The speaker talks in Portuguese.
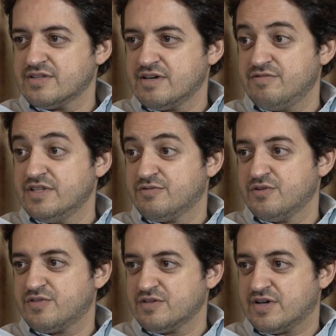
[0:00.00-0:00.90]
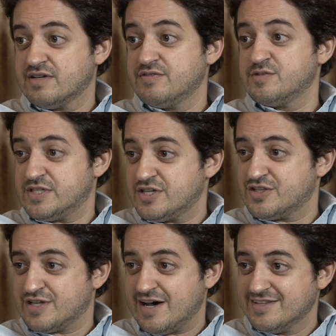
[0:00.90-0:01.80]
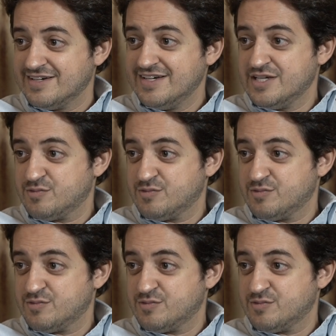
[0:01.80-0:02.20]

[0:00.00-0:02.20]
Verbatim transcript: Quer dizer, a vida foi ficando cada vez mais agitada,